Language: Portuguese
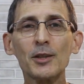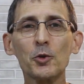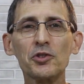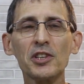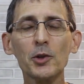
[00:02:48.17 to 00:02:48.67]

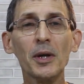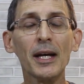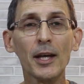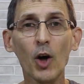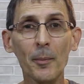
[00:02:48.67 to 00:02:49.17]
do sininho
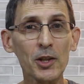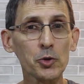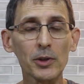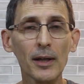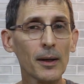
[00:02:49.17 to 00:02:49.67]
e ó, me
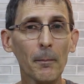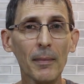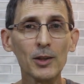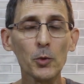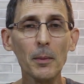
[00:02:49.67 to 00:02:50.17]
ajuda,
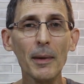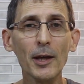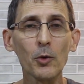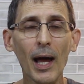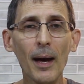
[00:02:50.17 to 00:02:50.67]
manda um
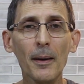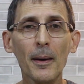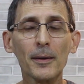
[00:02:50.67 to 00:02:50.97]
e-mail lá